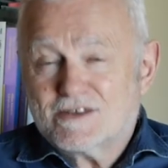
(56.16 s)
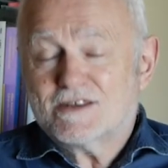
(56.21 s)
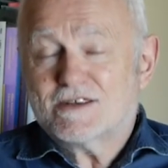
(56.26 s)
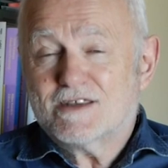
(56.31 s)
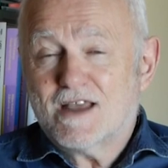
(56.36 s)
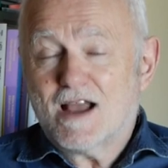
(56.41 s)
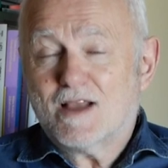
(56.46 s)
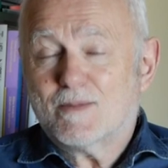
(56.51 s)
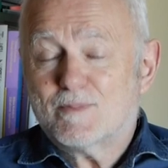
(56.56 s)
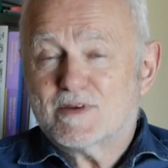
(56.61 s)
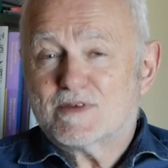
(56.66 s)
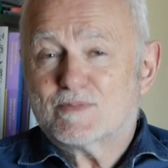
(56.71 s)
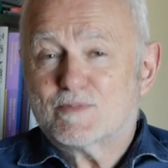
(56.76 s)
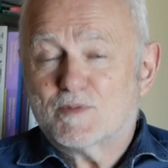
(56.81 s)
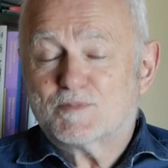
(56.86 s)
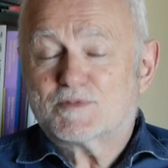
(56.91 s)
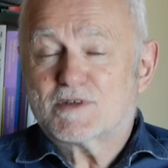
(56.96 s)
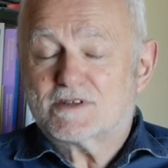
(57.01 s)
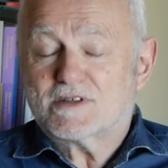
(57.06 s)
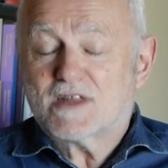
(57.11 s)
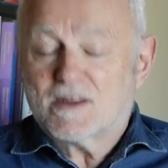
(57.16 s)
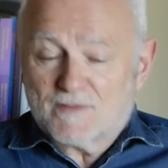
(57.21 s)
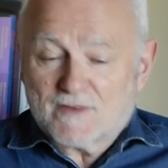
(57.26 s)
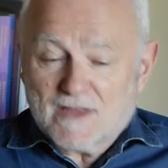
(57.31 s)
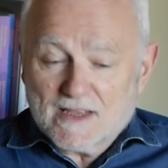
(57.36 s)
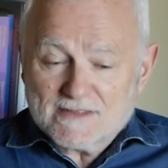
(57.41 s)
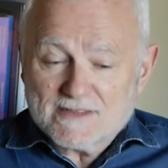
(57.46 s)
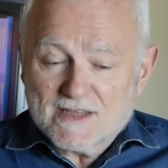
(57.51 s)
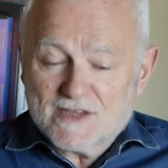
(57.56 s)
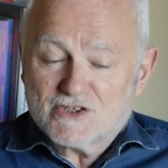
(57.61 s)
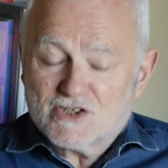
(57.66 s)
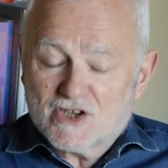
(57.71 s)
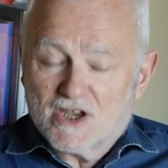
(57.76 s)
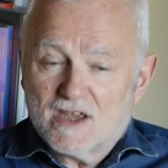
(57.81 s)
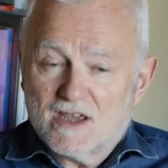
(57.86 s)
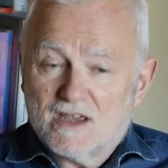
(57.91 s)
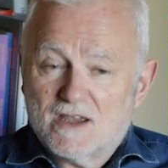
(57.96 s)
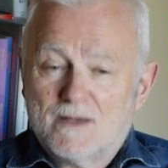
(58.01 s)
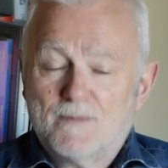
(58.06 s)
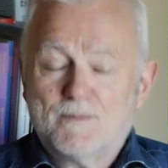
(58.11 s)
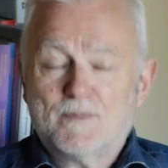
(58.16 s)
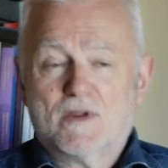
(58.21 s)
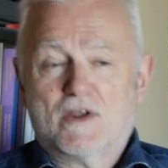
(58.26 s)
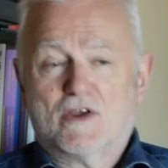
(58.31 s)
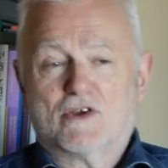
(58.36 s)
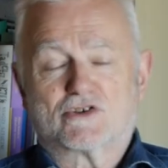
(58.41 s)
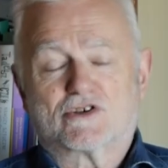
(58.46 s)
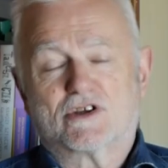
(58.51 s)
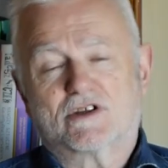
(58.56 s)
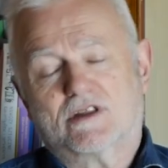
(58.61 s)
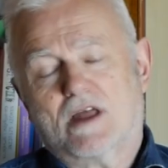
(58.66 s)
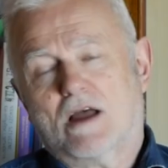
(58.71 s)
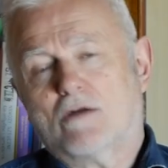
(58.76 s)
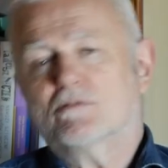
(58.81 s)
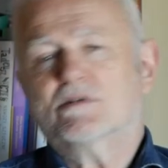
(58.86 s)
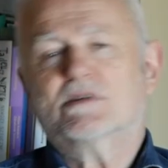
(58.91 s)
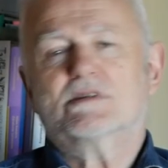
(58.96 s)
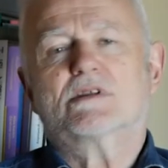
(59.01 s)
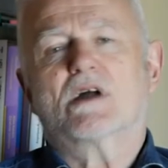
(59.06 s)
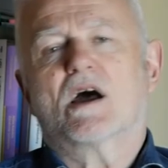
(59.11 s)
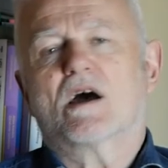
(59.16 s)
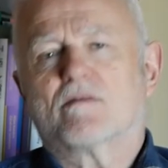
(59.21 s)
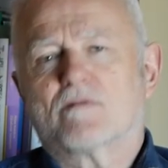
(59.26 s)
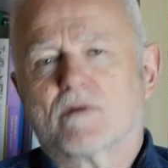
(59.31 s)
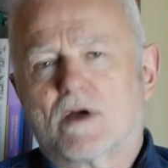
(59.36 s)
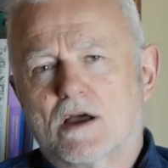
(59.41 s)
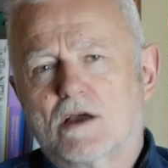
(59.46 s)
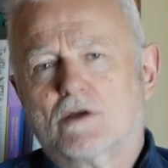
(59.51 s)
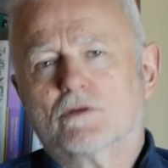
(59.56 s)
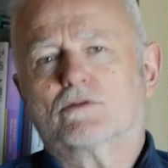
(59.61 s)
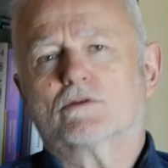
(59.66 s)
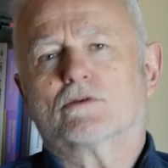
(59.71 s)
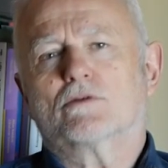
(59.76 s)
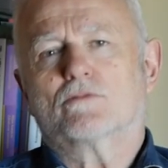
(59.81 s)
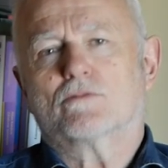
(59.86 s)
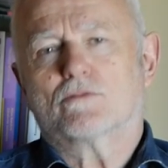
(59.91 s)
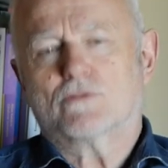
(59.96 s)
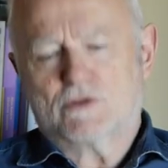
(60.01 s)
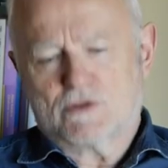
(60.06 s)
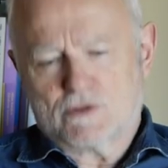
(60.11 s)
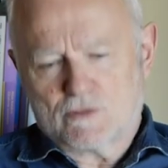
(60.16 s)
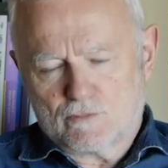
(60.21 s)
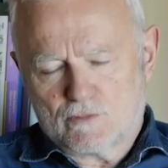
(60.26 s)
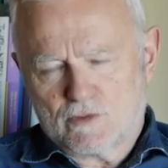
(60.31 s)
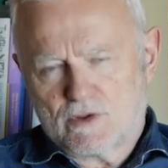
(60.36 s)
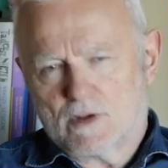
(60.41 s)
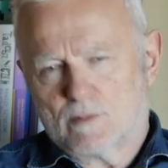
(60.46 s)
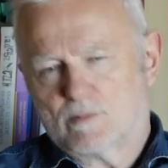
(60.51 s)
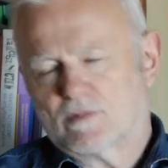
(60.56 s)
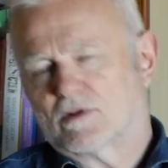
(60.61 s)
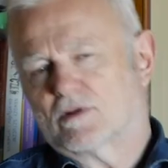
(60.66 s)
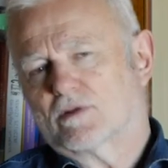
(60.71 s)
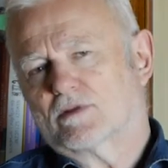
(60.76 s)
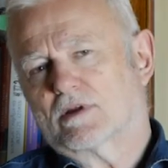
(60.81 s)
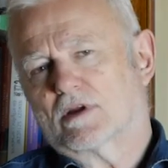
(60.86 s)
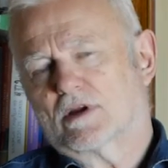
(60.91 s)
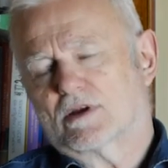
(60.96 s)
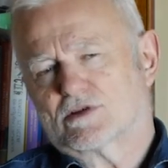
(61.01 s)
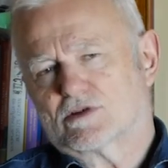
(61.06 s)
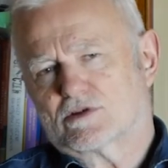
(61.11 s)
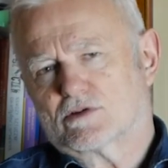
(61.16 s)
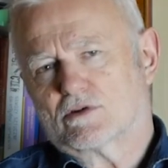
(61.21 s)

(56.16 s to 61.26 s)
jak byś mógł przeczytać w gazecie, że ta ustawa, którą usiłujemy teraz z